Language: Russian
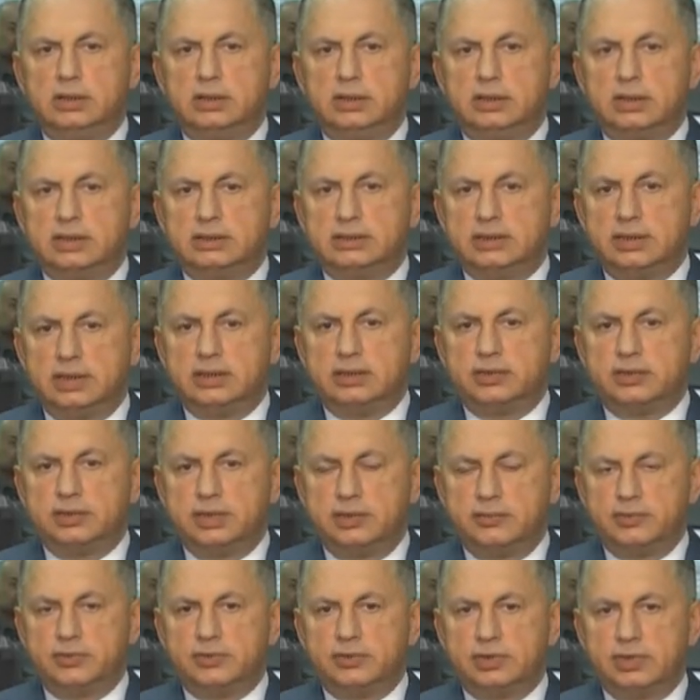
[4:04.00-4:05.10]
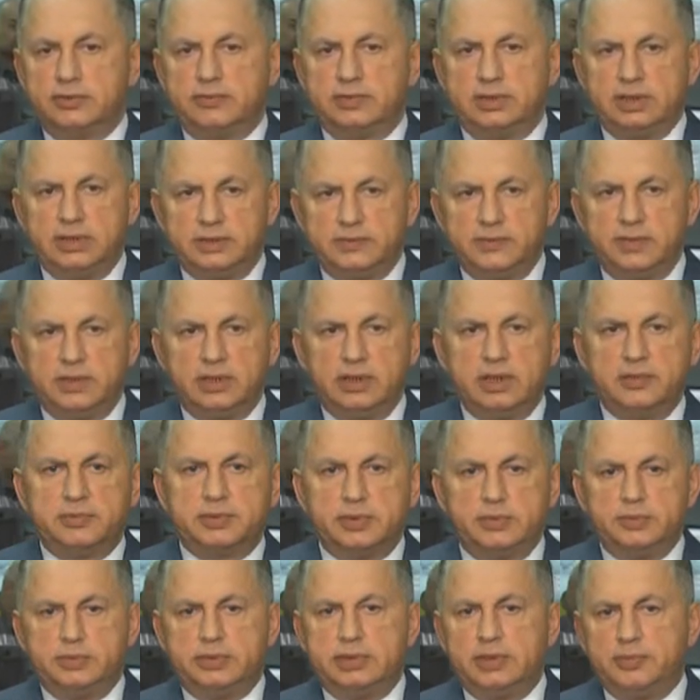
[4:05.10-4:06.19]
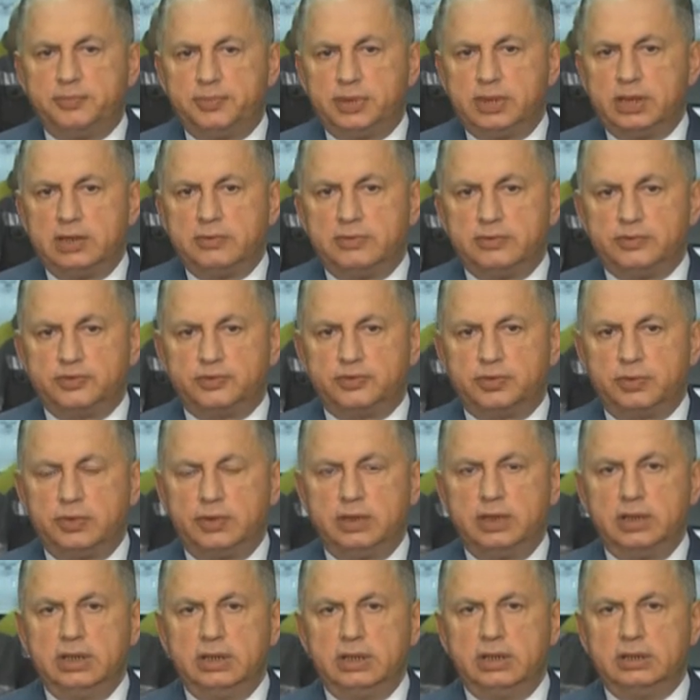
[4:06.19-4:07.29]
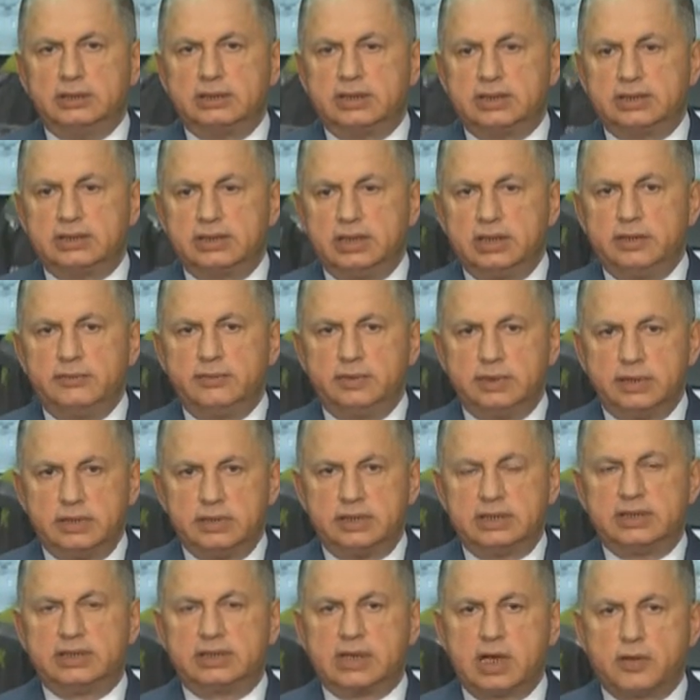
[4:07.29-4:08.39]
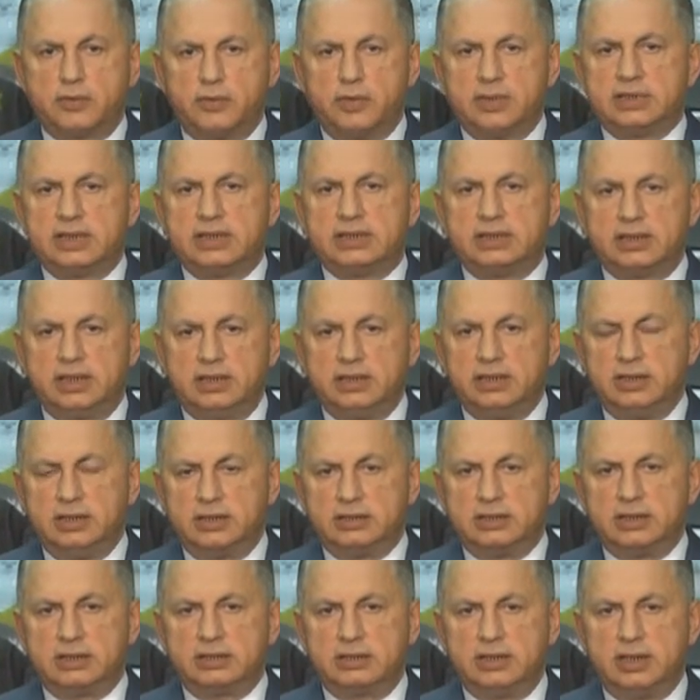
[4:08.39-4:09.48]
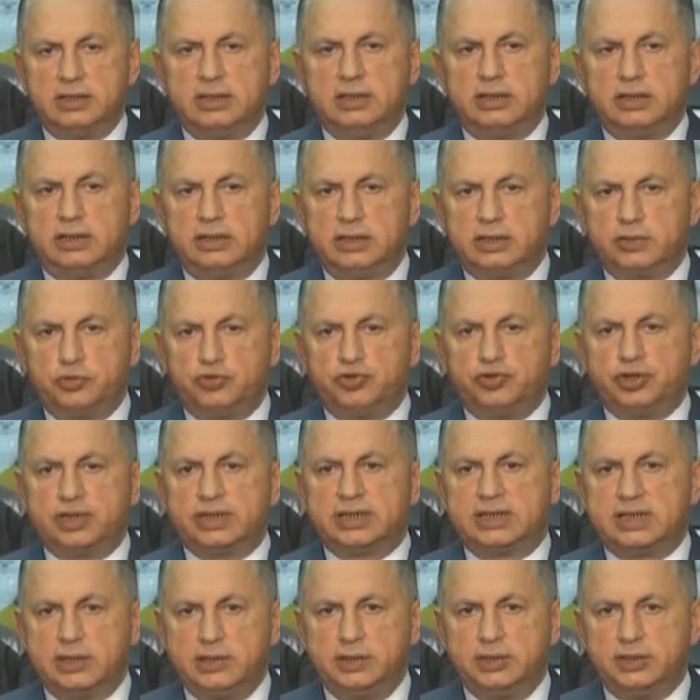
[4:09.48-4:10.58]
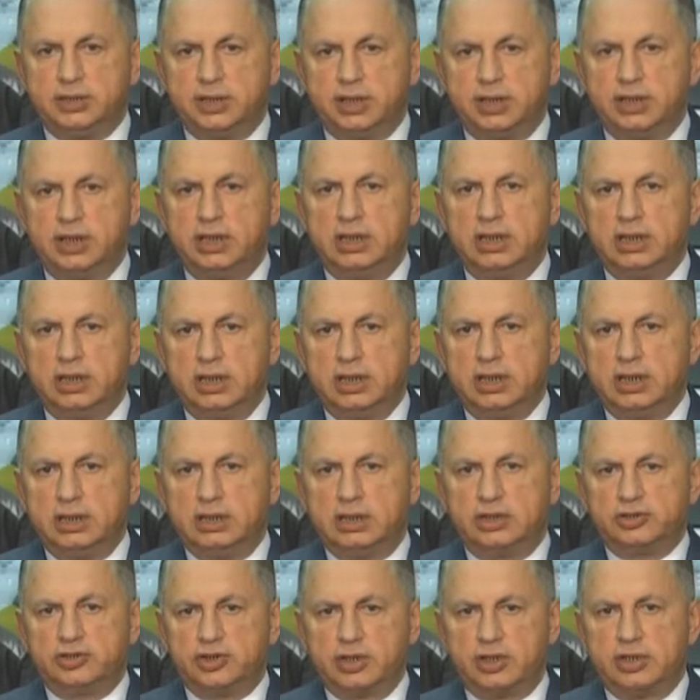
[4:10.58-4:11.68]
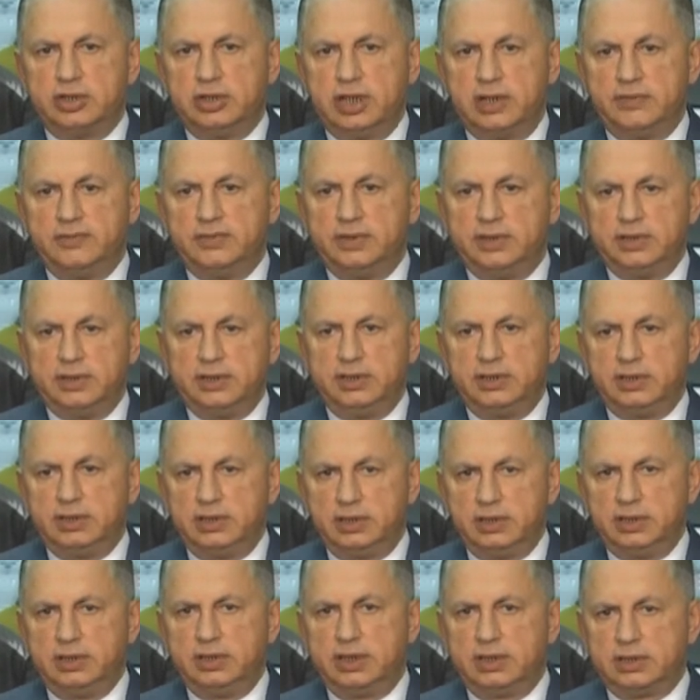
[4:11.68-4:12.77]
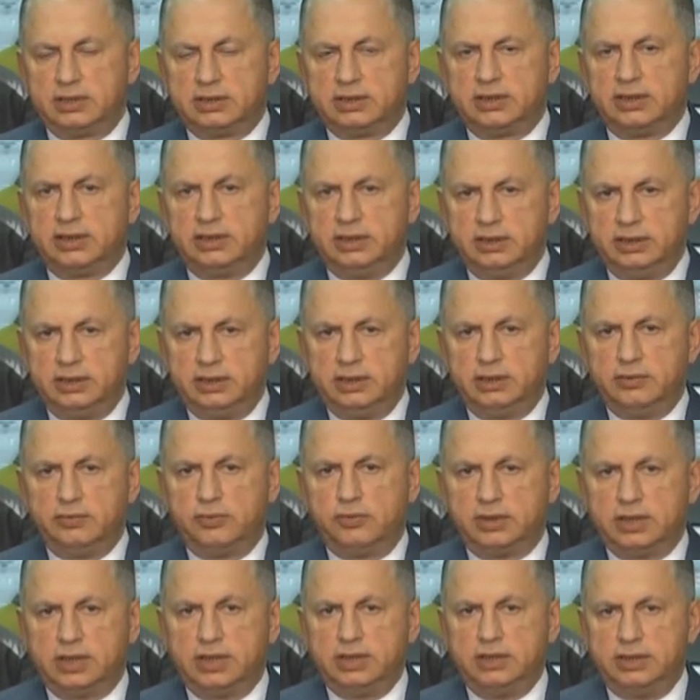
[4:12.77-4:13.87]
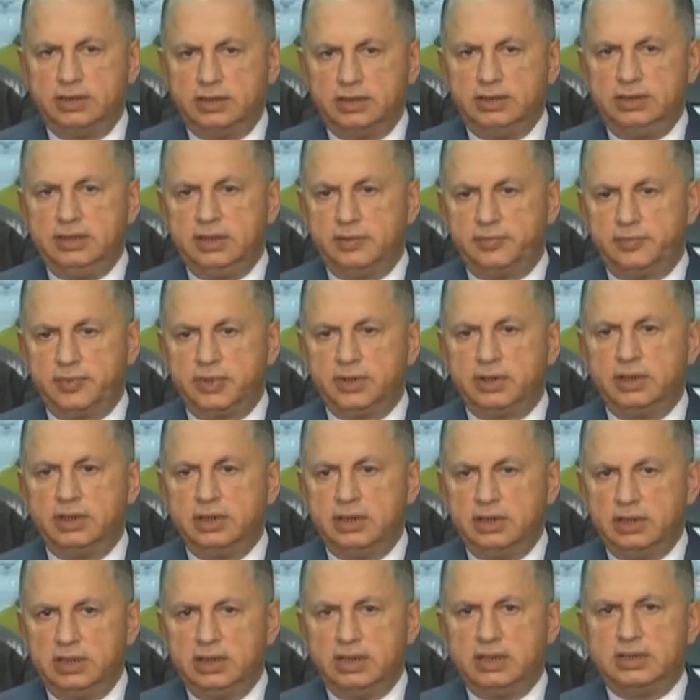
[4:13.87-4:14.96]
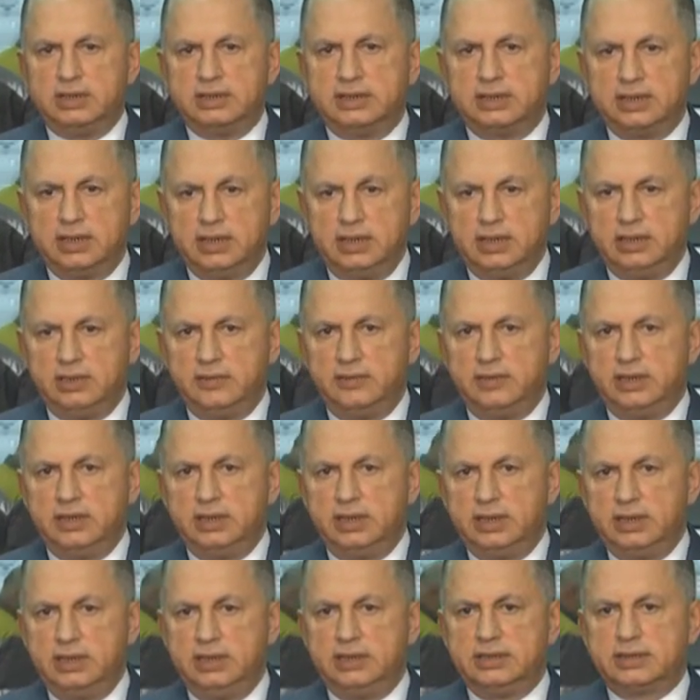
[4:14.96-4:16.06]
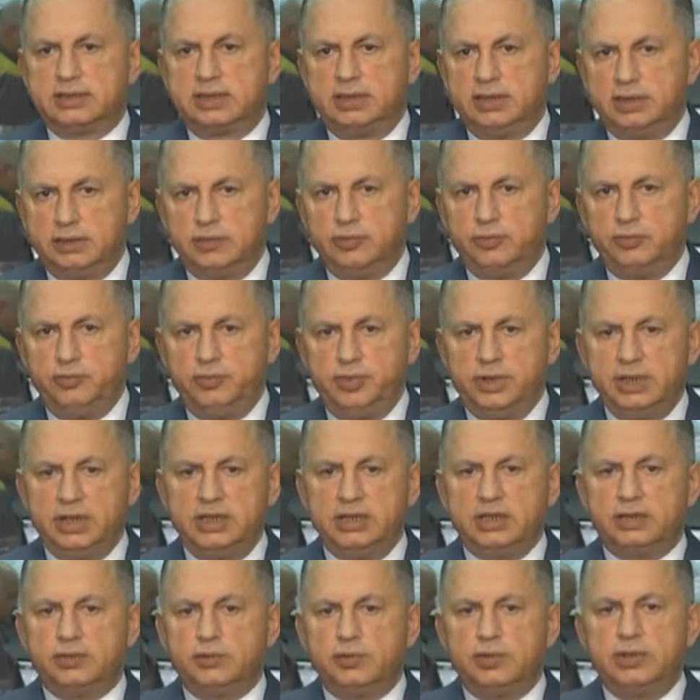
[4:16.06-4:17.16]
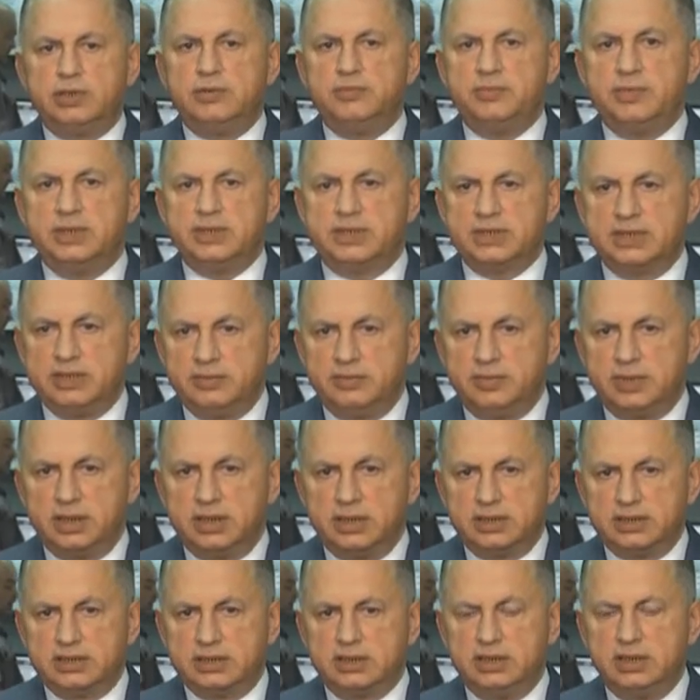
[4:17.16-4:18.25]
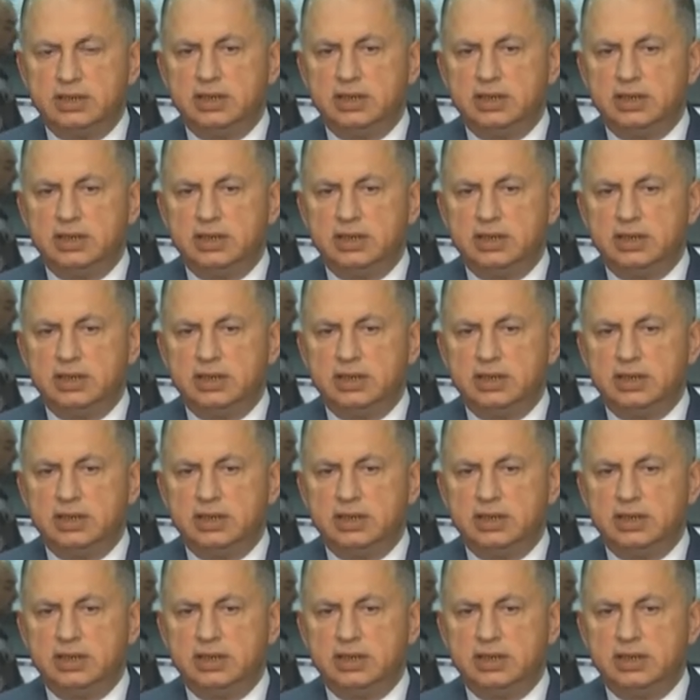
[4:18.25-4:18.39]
Достаточно просто. Вы действительно абсолютно правы, что состояние, вы говорите, какое состояние рек? Состояние рек ужасающее. Даже главной э, артерии Украины, Днепр – заиливание, низкие глубины, никто этим не занимается.